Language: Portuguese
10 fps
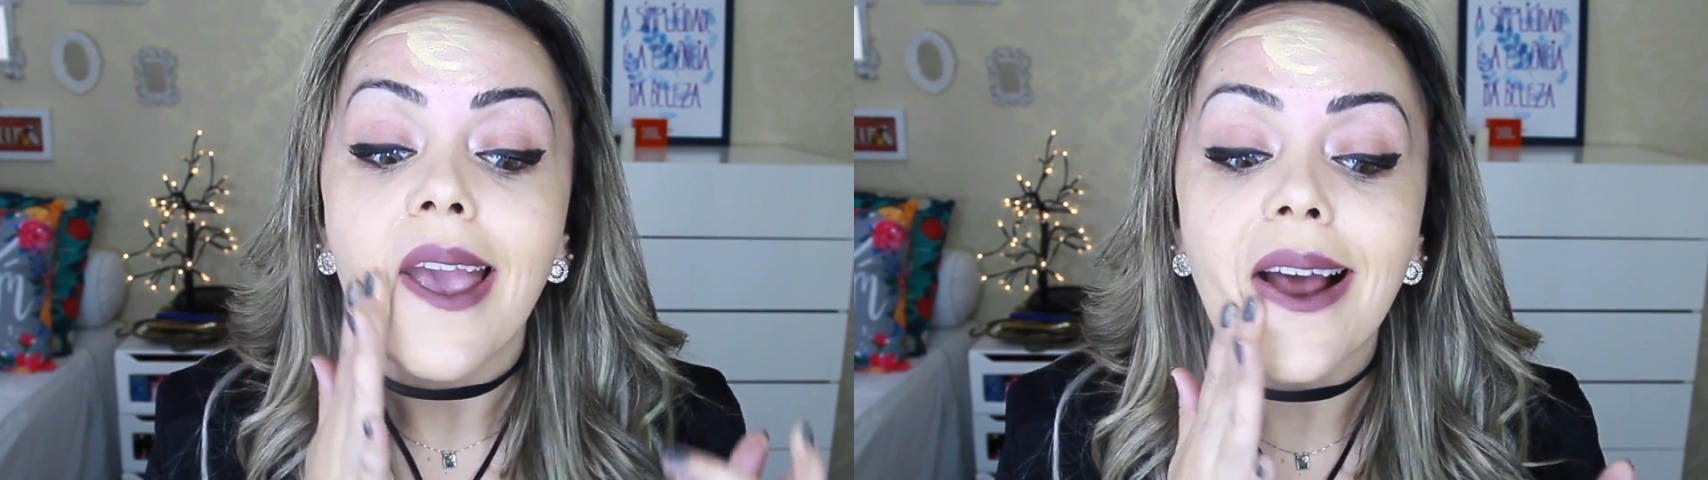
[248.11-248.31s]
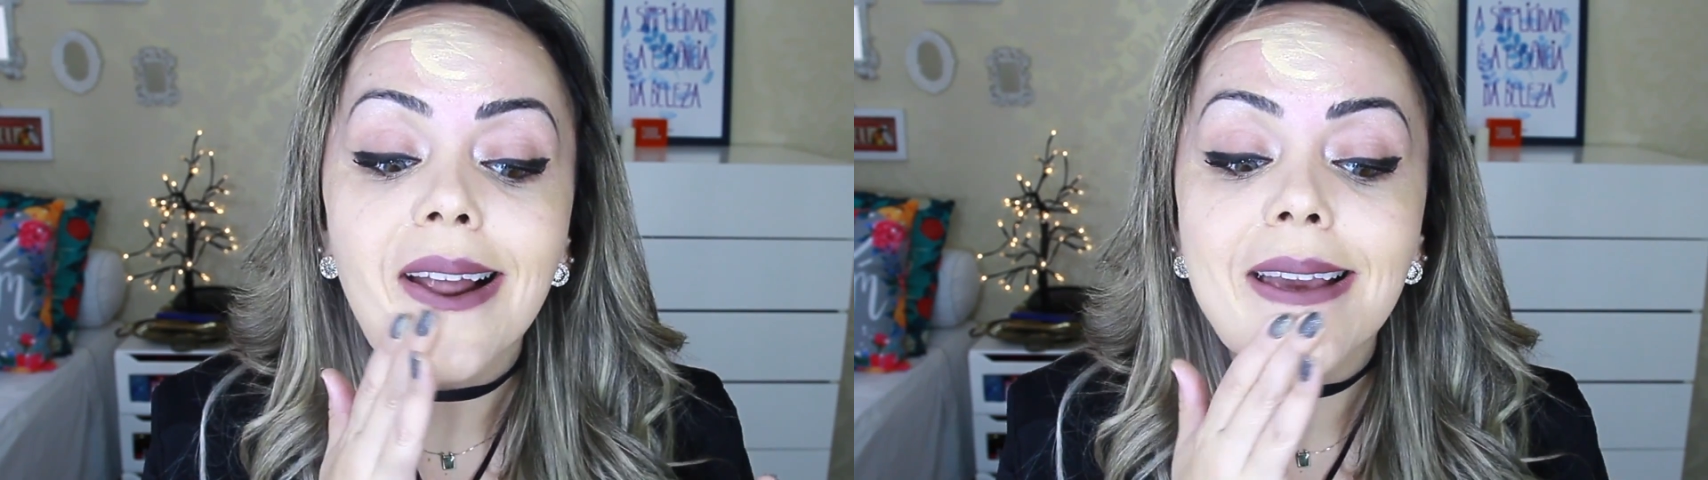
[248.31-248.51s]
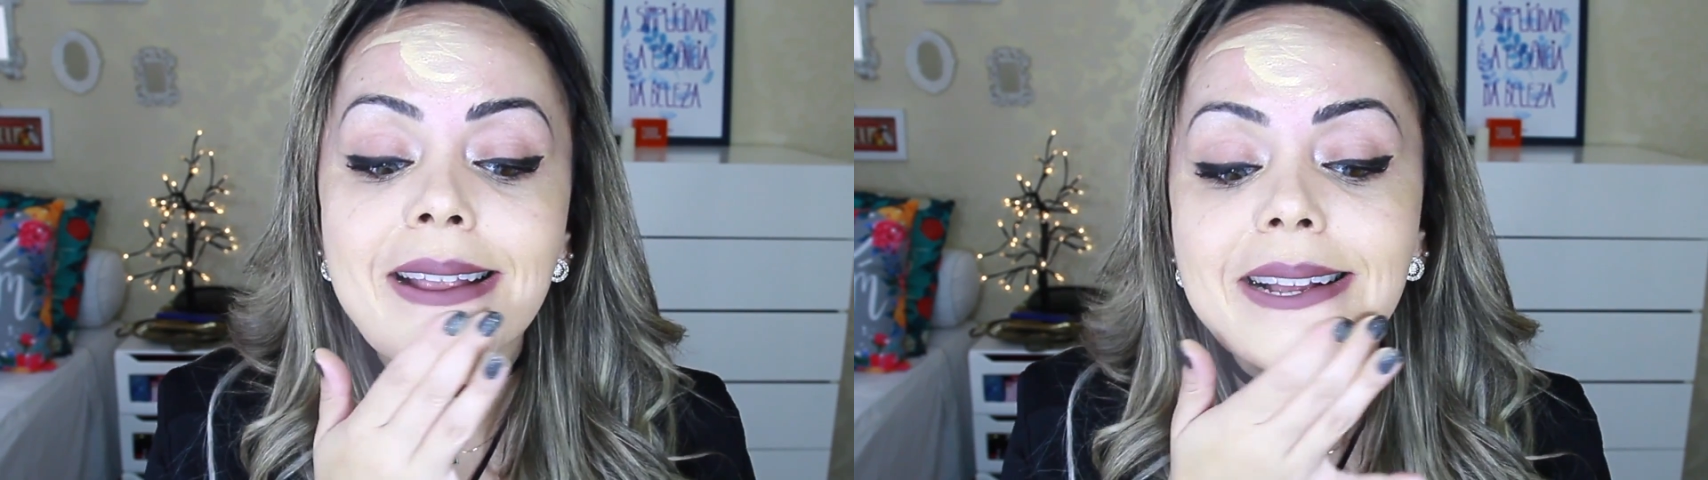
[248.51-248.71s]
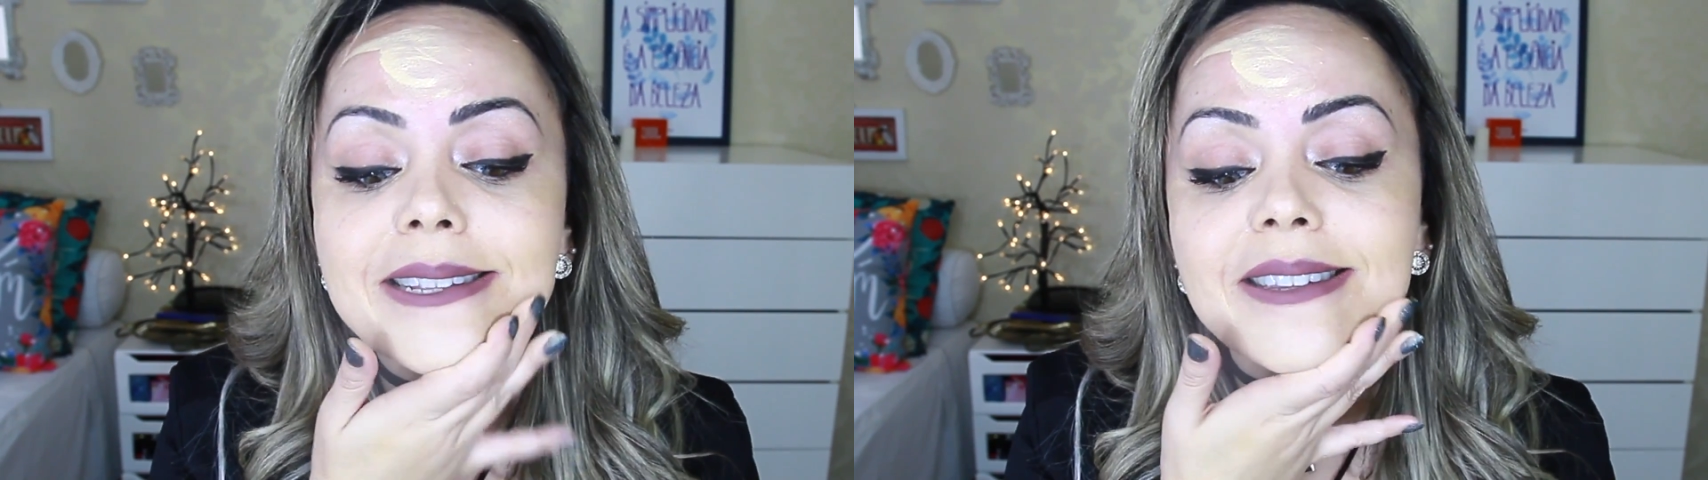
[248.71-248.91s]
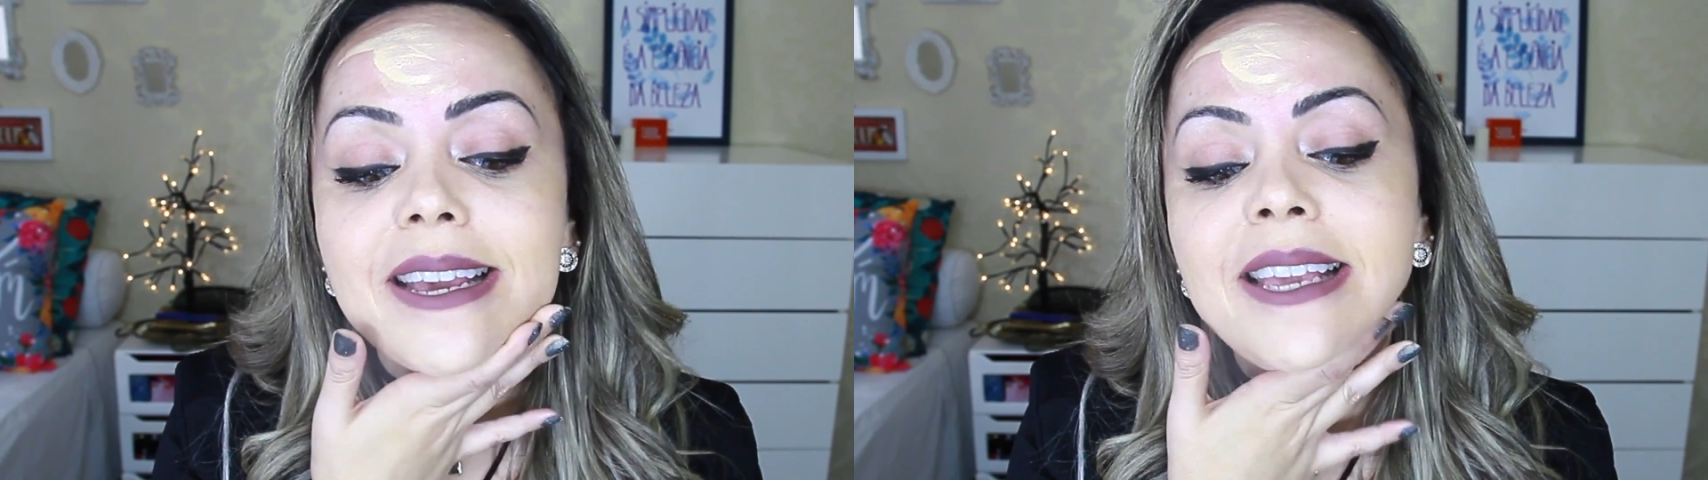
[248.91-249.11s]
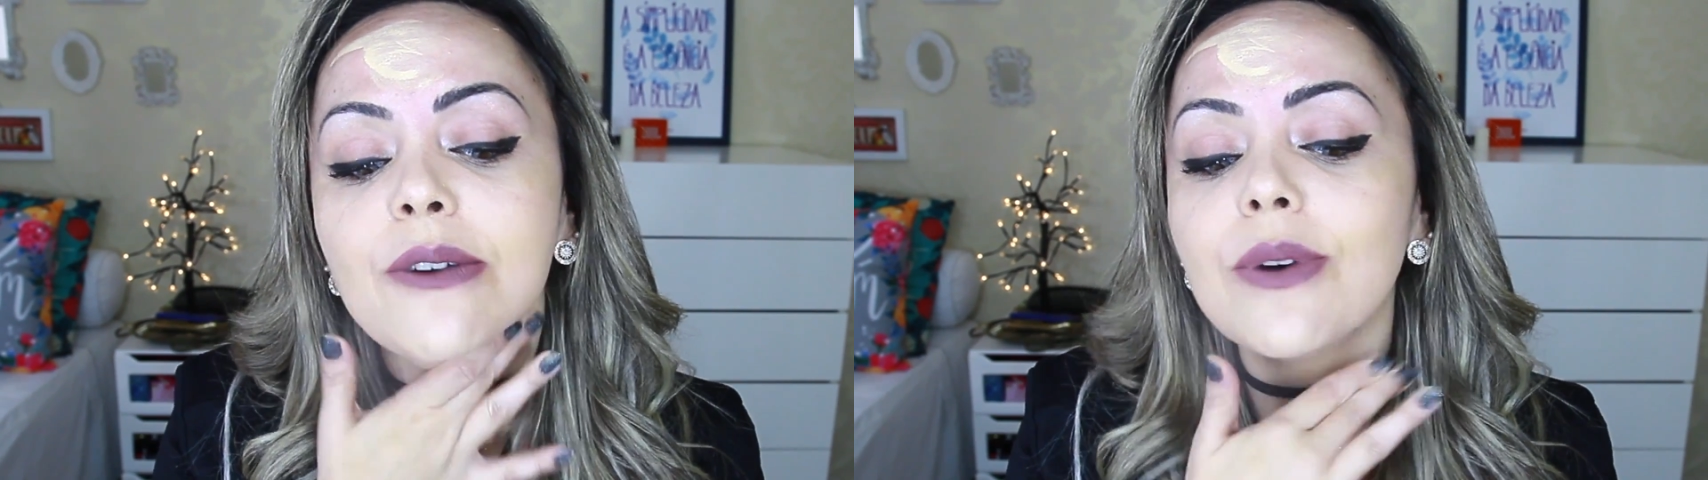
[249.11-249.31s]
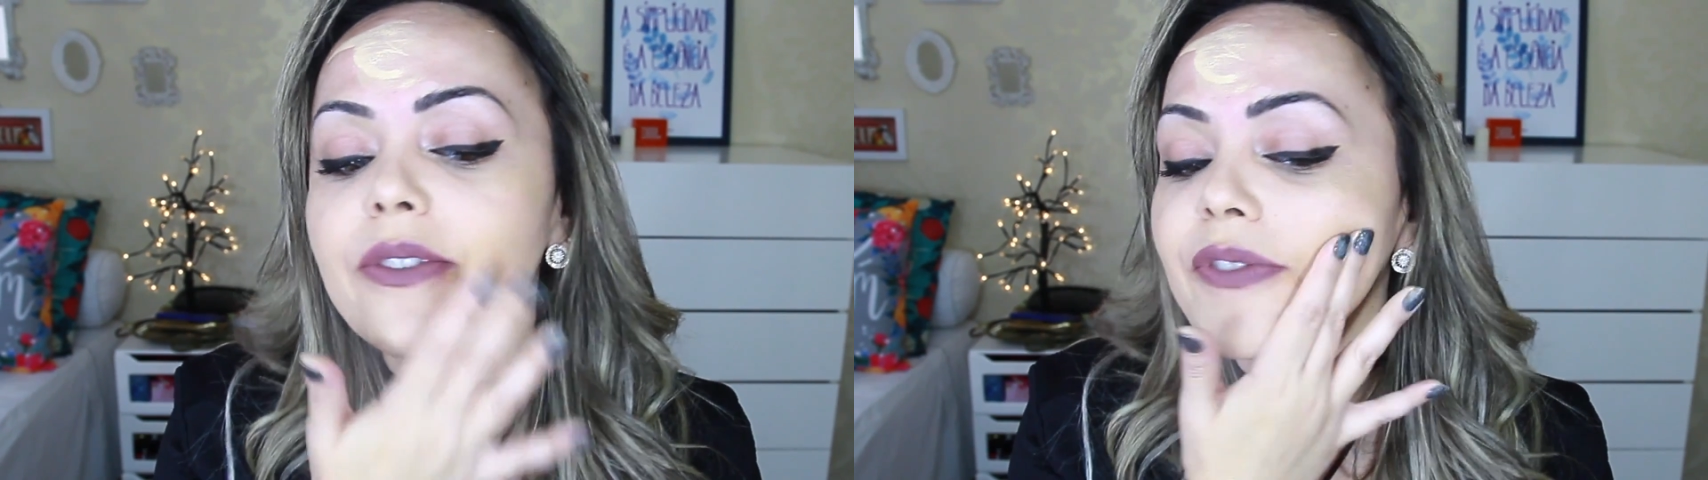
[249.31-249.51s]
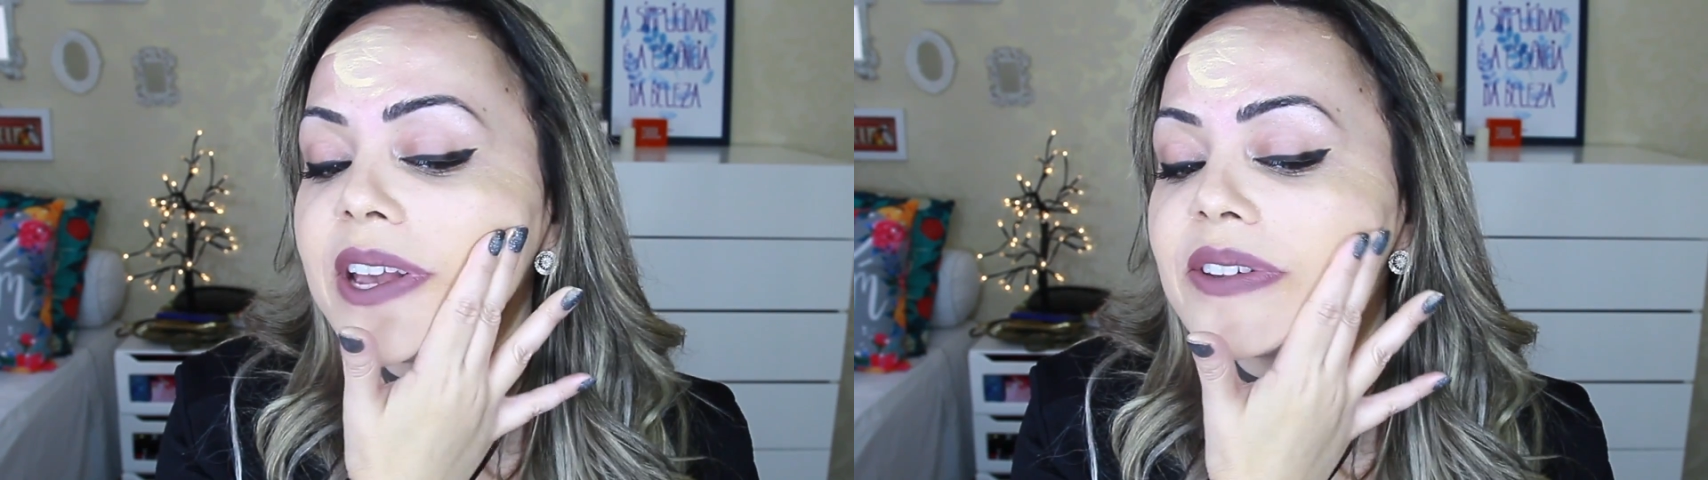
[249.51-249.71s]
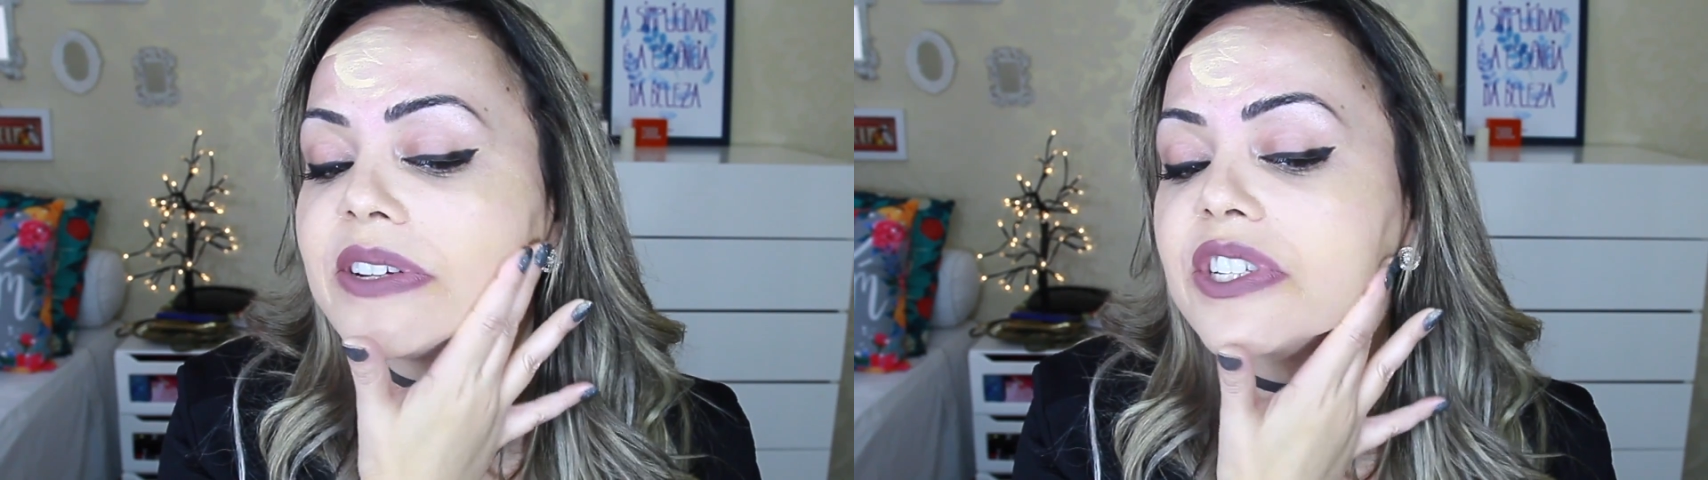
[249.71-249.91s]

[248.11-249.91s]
Ela ainda tem um efeito